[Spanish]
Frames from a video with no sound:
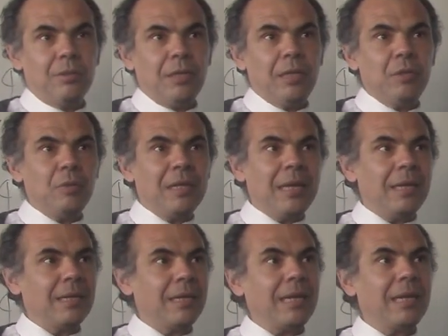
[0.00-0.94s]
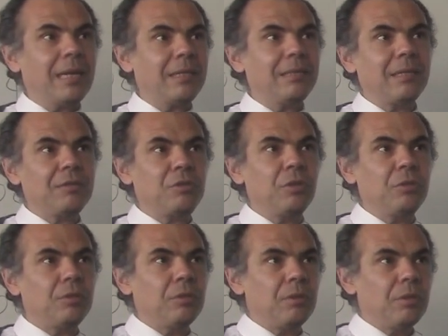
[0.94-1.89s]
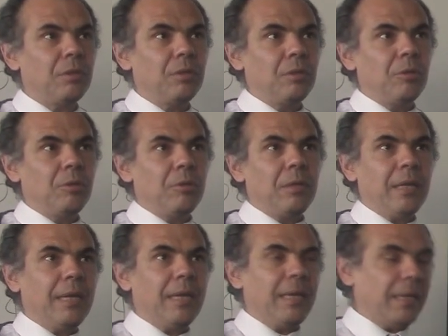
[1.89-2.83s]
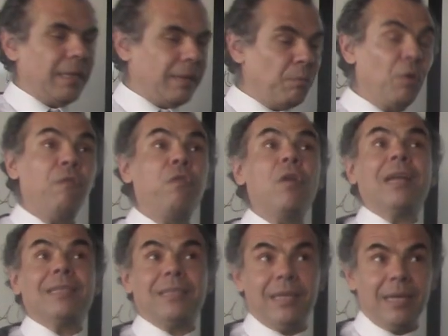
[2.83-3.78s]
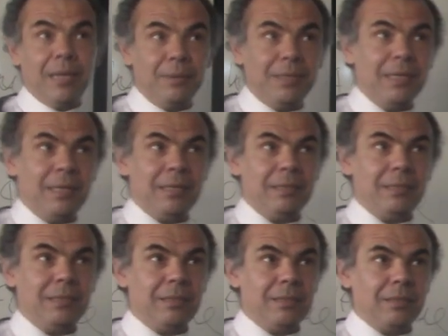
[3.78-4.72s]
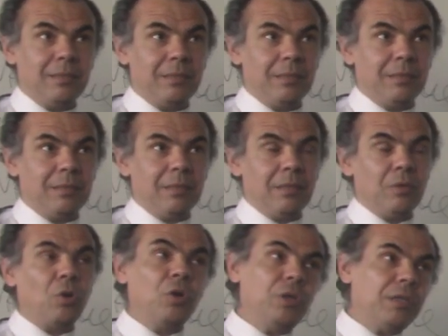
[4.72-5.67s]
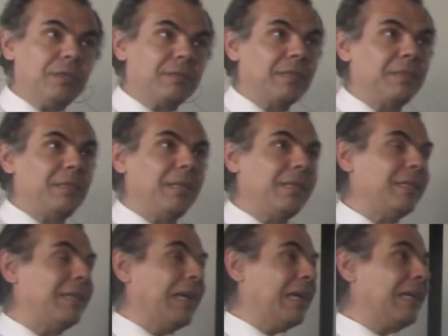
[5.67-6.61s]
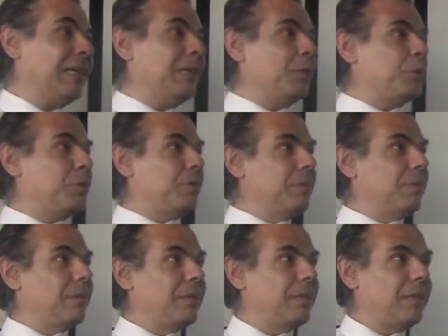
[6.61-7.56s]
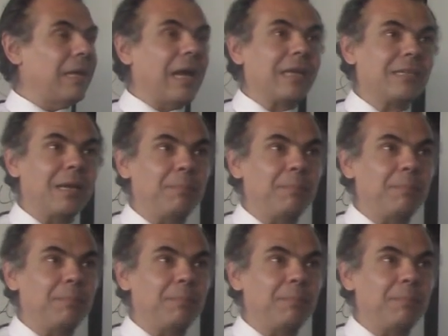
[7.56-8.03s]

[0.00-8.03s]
Era una jerarquización eh, muy fuerte que había. Hoy se tiende a que haya